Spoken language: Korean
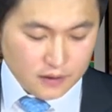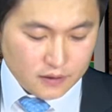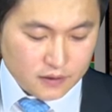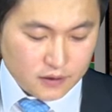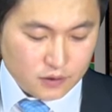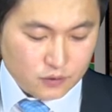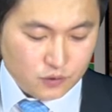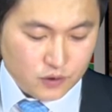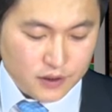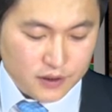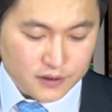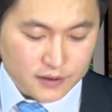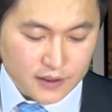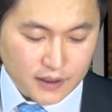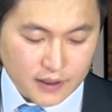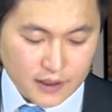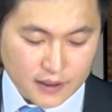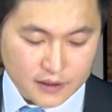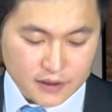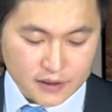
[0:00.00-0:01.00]
예, 위
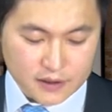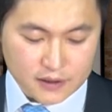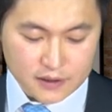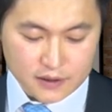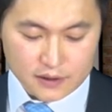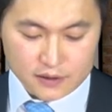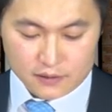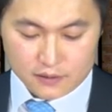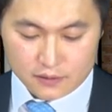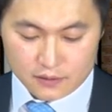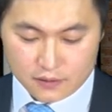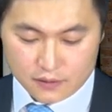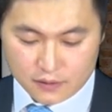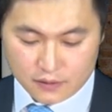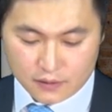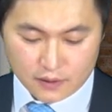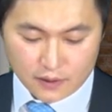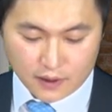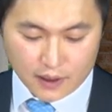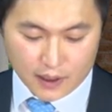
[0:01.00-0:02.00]
세 가지는
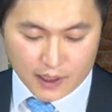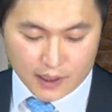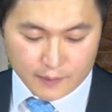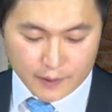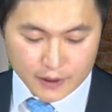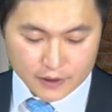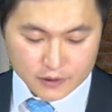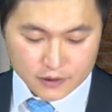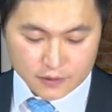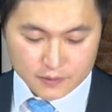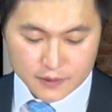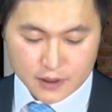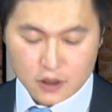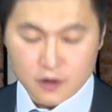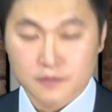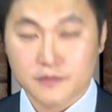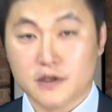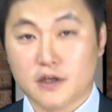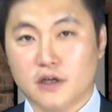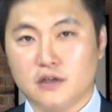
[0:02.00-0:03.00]
가맹점
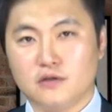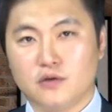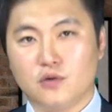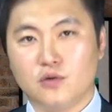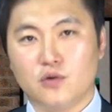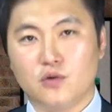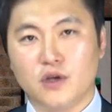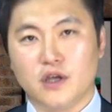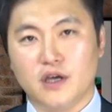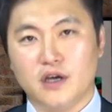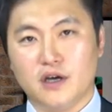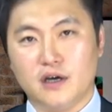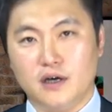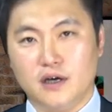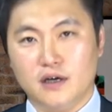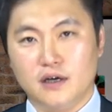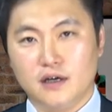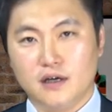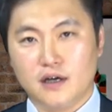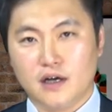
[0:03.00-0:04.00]
사업자가 성공해야